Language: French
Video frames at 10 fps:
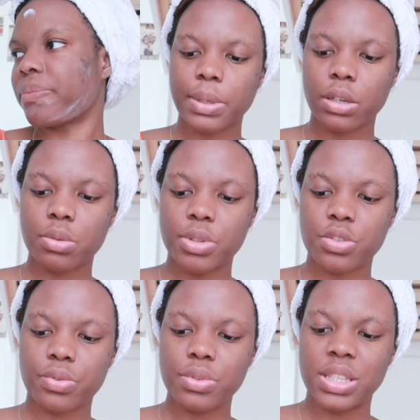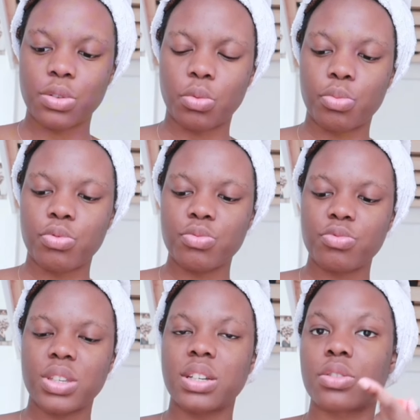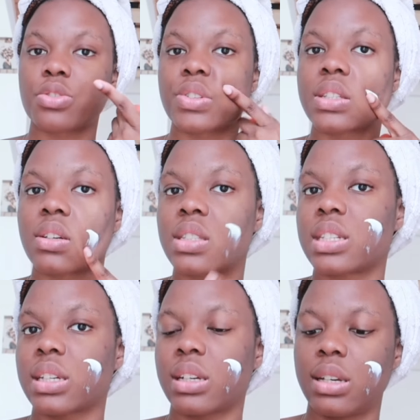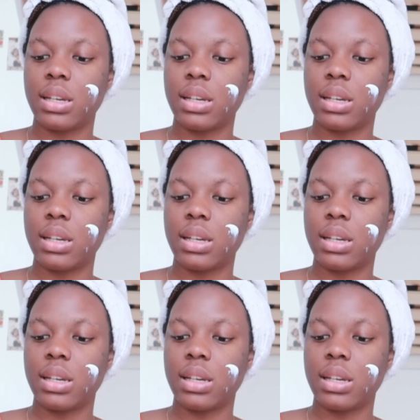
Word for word: J'espère que mes cheveux, ils seront plus mouillés quand je vais sortir